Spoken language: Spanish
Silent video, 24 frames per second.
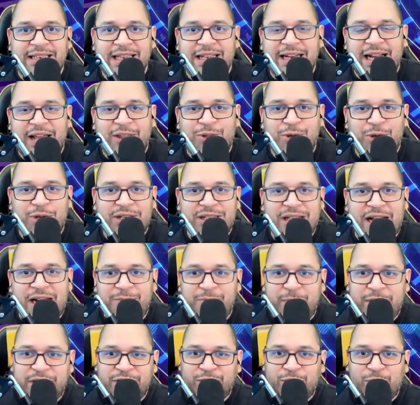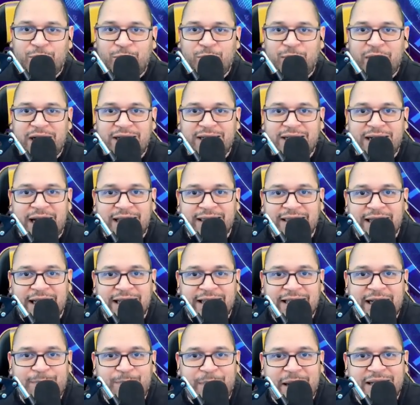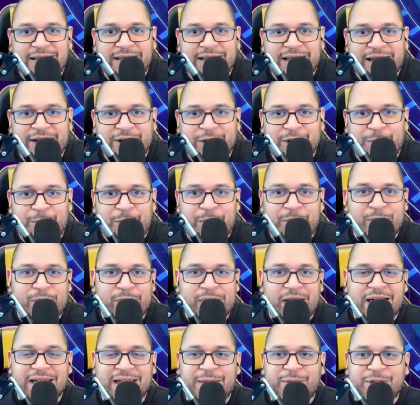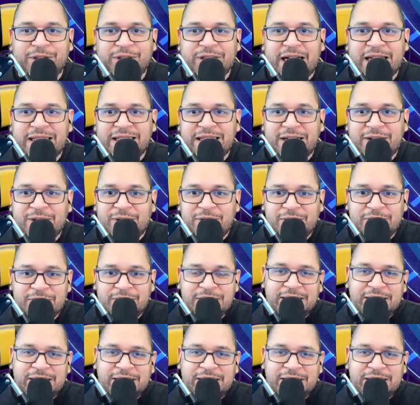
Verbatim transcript: senador Nalmito Hernández del Partido Popular Democrático?